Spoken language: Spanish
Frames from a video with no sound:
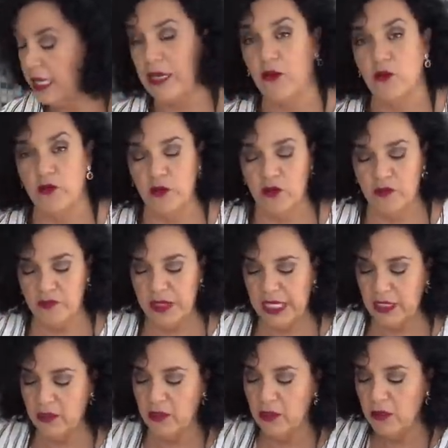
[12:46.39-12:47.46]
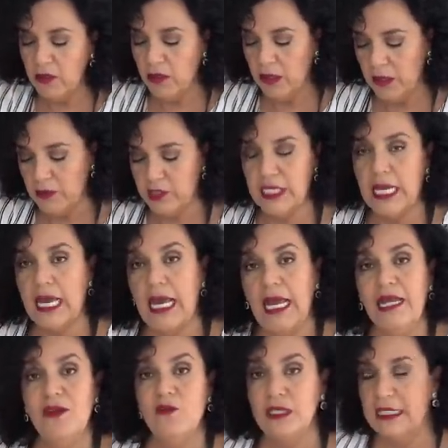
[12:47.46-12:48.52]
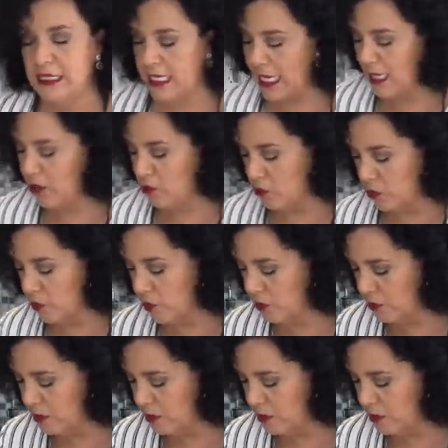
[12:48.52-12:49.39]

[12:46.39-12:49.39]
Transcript: económico, o sea, algo es algo, ¿no?